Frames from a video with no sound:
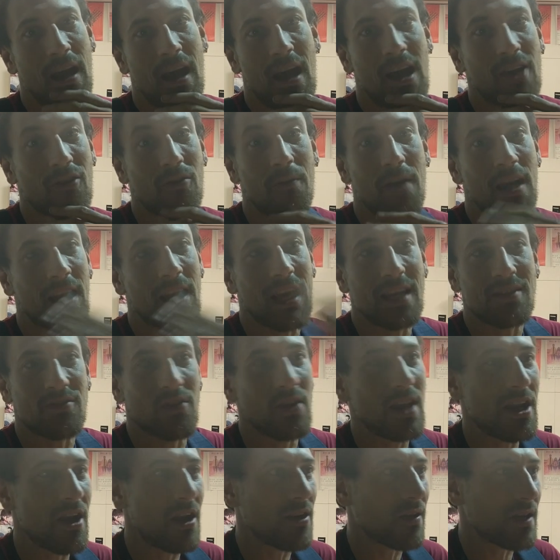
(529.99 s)
para robar
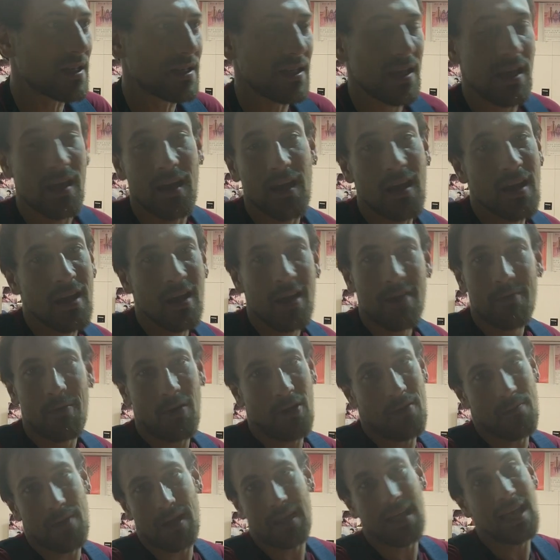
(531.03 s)
gasolina o algo así.
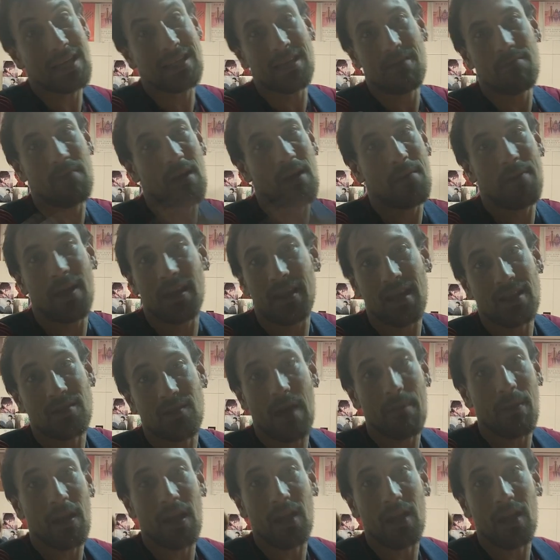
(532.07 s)
Pero en verdad simplemente es una